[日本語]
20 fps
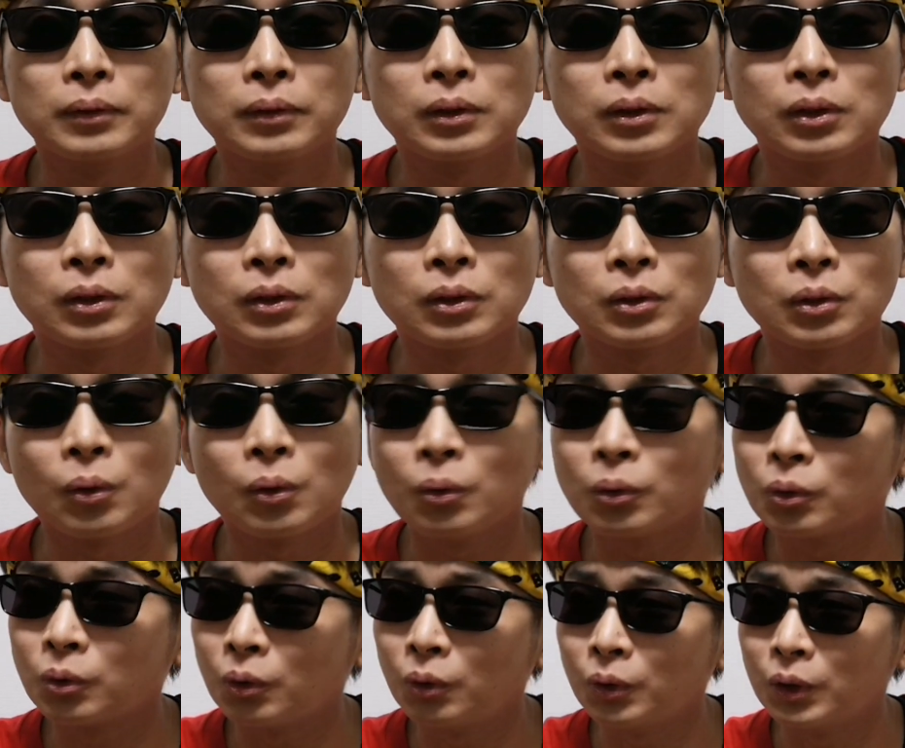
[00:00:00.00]

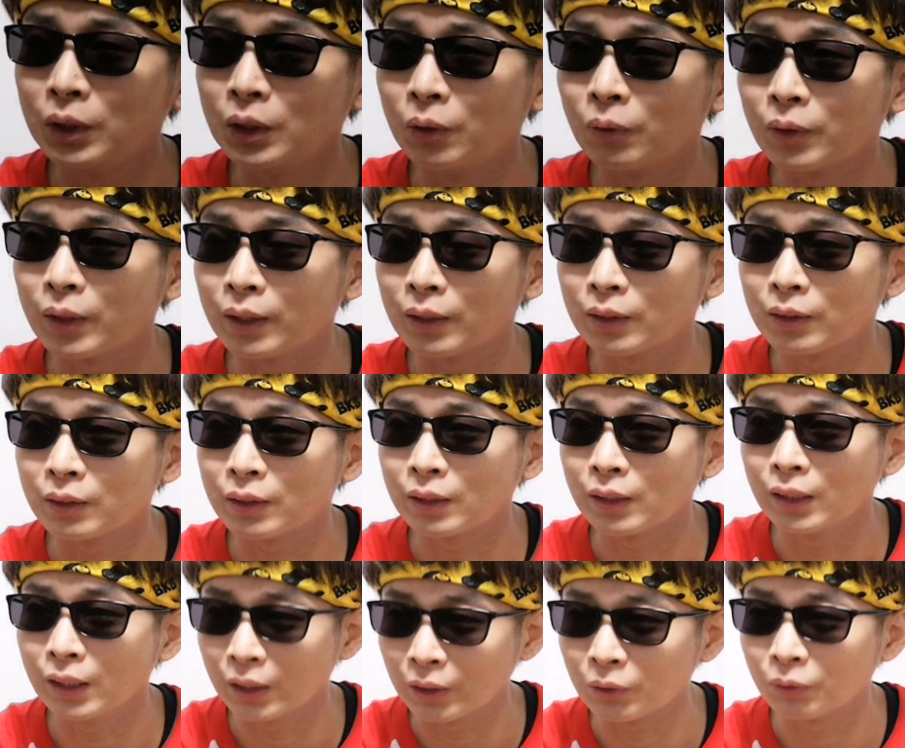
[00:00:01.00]
相当ひどかっ
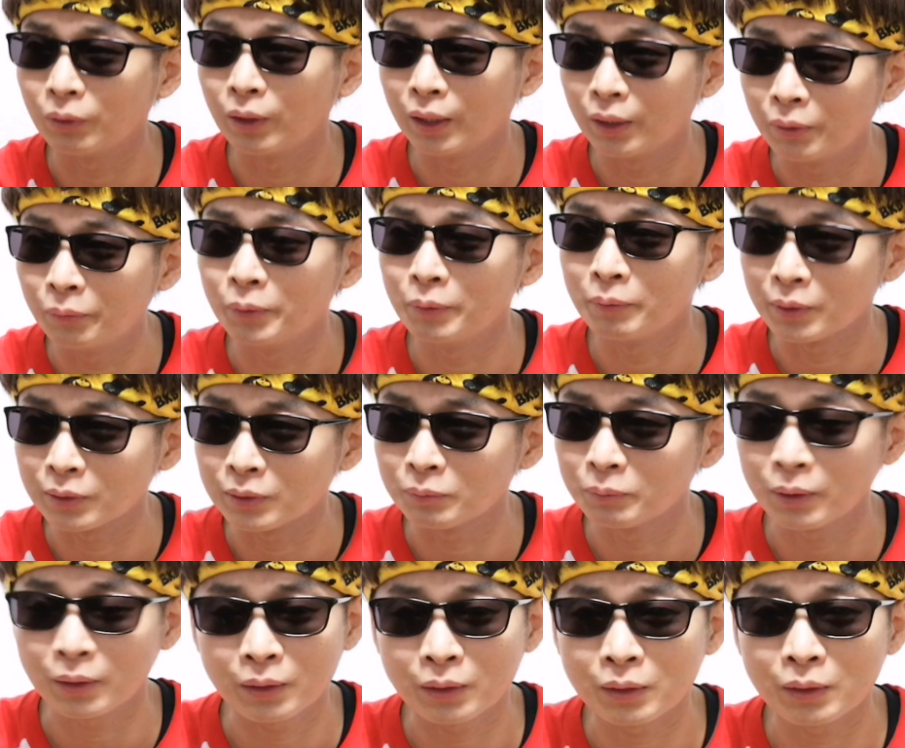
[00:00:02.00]
たなとは思いま
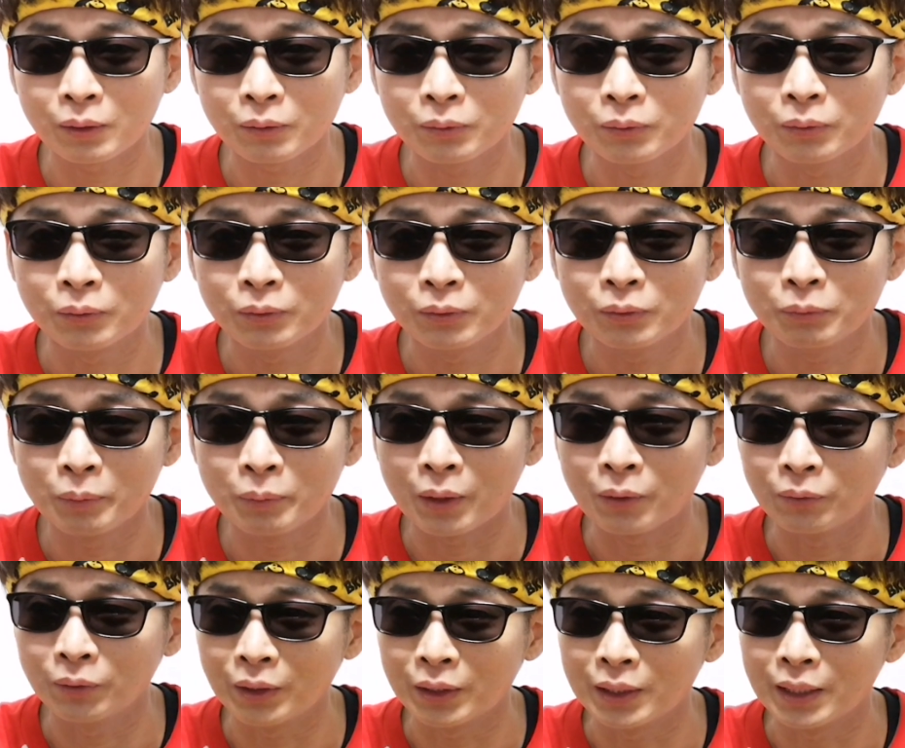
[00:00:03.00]
す。全くう
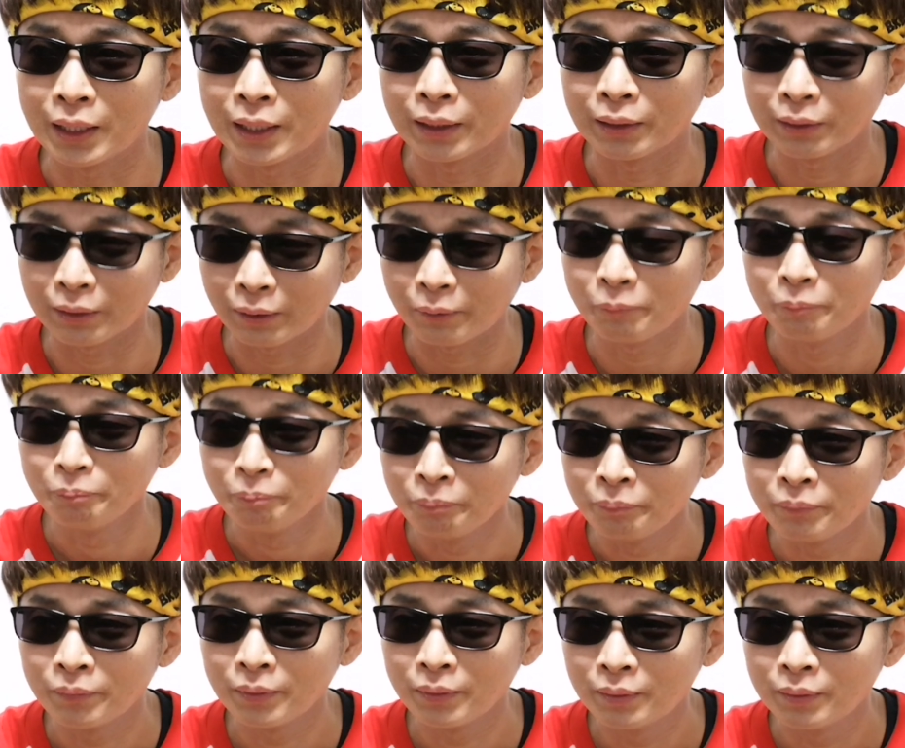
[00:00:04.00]
まくできなかった。
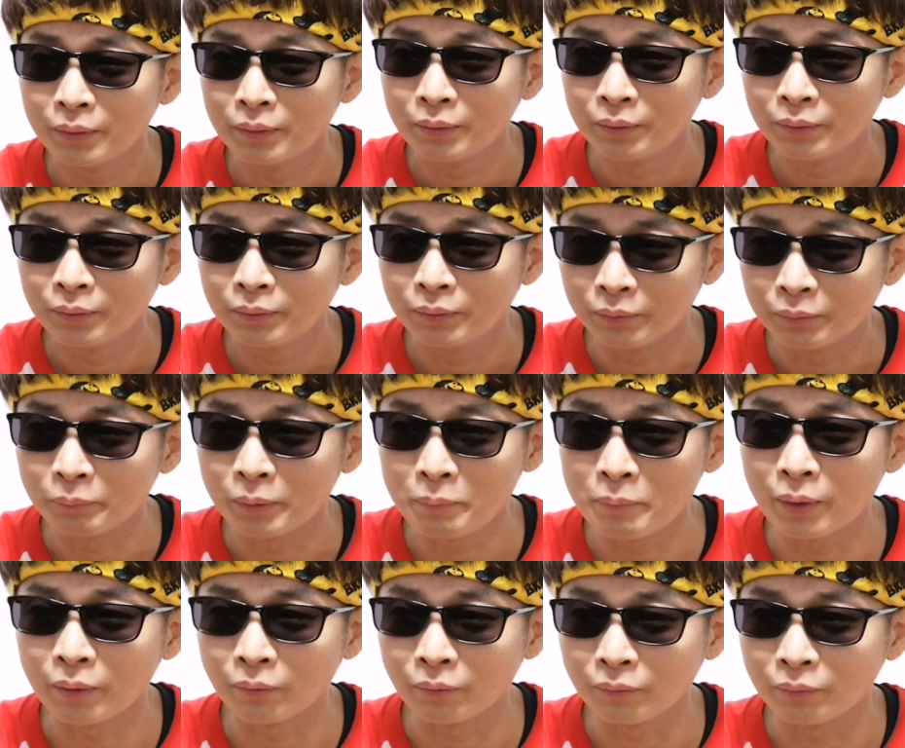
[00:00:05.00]
うんまあ、
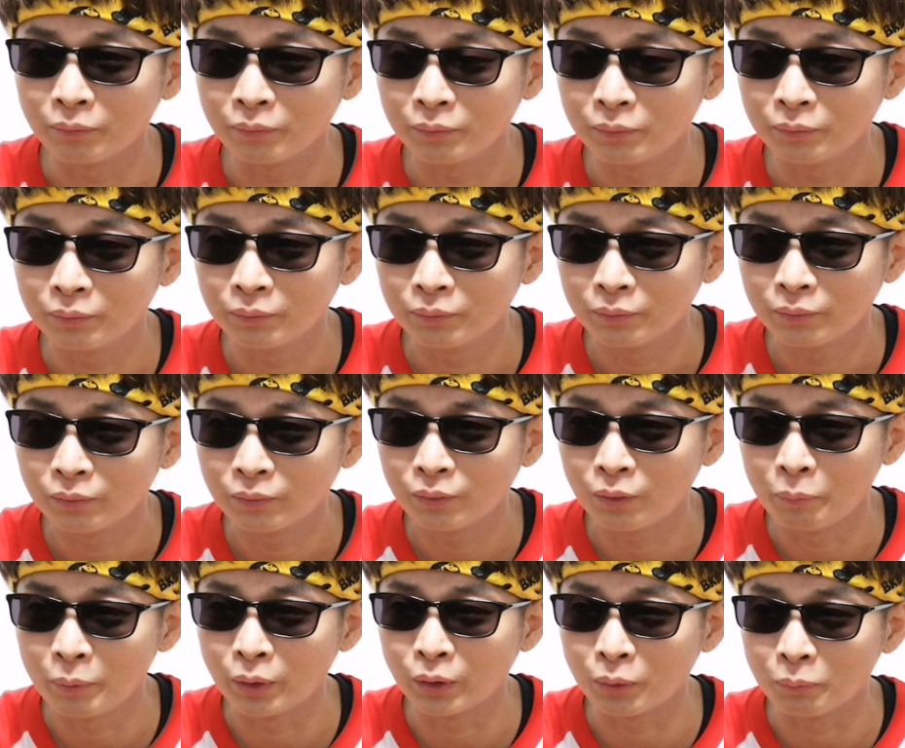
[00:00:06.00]
今の
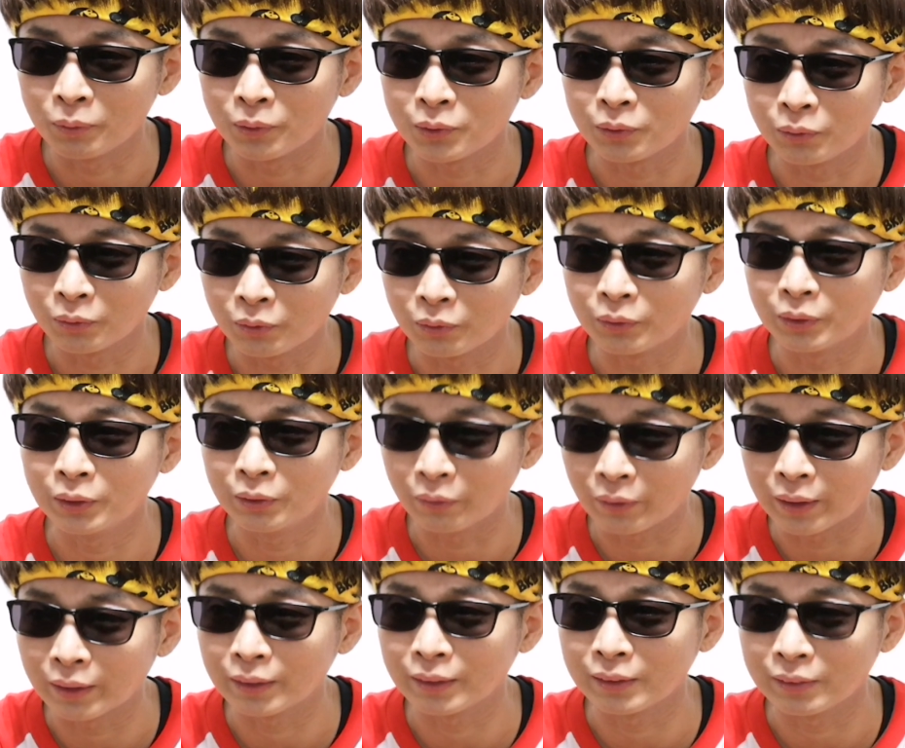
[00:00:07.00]
コメントも相当ひ
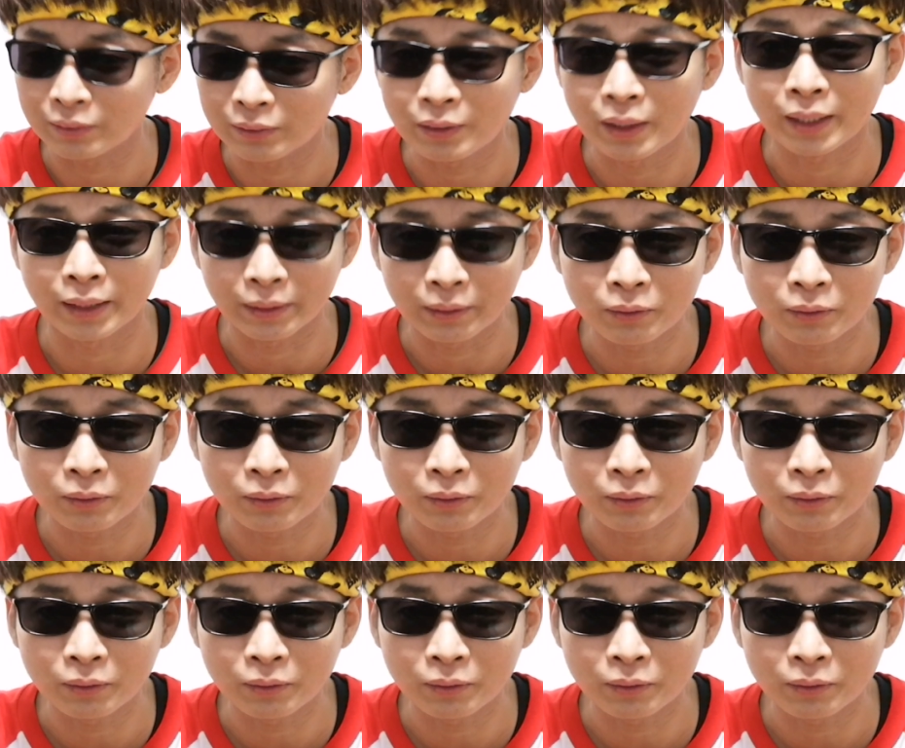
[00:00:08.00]
どかったです。は